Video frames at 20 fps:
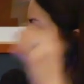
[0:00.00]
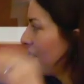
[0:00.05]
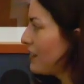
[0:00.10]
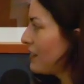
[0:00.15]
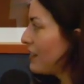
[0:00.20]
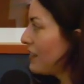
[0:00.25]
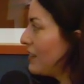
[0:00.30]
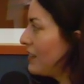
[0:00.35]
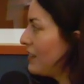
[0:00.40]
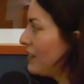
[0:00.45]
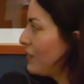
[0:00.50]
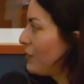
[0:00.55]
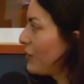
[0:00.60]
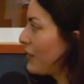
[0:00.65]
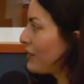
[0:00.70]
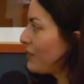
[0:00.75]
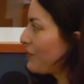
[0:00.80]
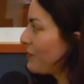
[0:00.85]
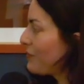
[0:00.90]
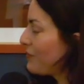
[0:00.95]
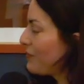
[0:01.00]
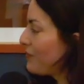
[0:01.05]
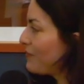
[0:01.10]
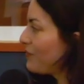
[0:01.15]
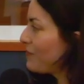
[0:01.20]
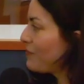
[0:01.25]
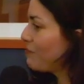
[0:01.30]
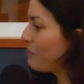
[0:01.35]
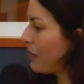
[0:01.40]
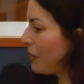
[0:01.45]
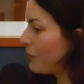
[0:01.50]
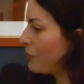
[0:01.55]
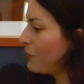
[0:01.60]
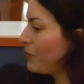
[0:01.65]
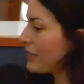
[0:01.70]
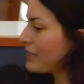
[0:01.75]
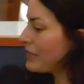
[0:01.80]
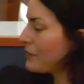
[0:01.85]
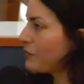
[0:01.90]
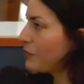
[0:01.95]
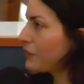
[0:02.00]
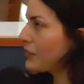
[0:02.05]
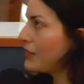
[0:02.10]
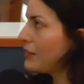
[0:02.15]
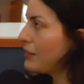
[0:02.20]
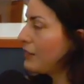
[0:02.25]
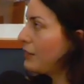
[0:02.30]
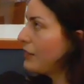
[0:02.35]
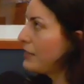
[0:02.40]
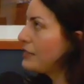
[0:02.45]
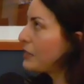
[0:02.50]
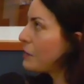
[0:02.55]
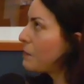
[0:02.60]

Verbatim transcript: Barbe bleue avec avec Sami Barbe bleue avec Samy il, il